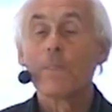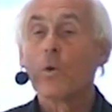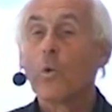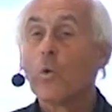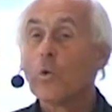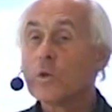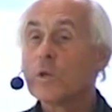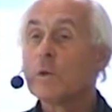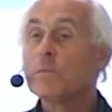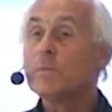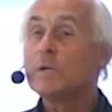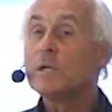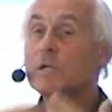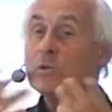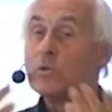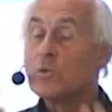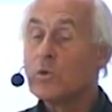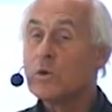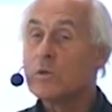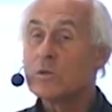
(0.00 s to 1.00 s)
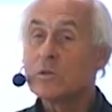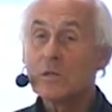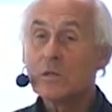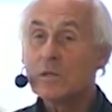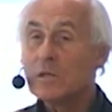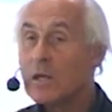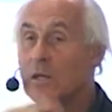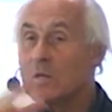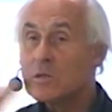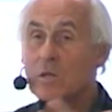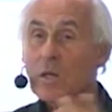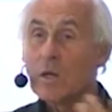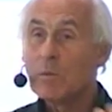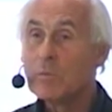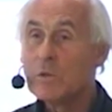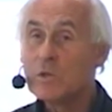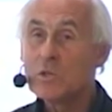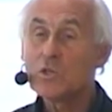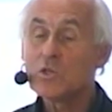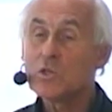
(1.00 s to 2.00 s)
oder Milieus, in denen es
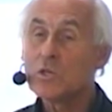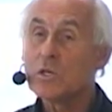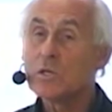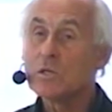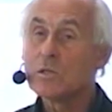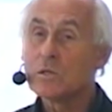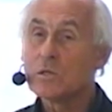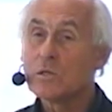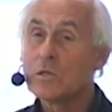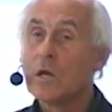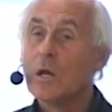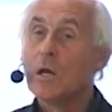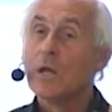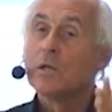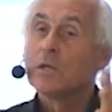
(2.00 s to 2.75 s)
gemischt ist,